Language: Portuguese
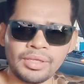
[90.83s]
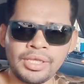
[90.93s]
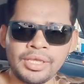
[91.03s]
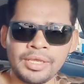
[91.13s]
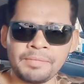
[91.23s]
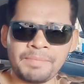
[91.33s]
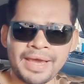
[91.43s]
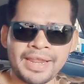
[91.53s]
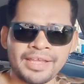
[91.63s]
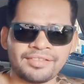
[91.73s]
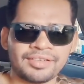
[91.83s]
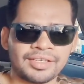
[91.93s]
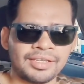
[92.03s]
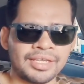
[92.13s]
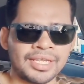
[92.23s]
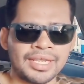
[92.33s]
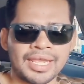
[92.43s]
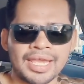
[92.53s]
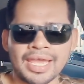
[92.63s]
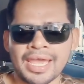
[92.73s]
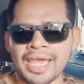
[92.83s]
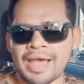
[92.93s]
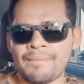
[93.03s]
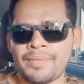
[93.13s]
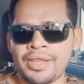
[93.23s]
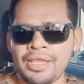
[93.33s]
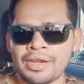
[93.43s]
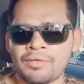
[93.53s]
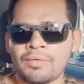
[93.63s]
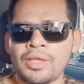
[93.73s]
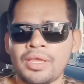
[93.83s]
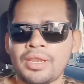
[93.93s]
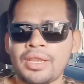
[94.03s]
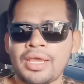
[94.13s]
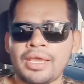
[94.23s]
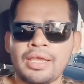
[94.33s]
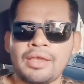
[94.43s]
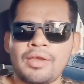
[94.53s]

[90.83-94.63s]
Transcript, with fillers: e parece que reabriram, né?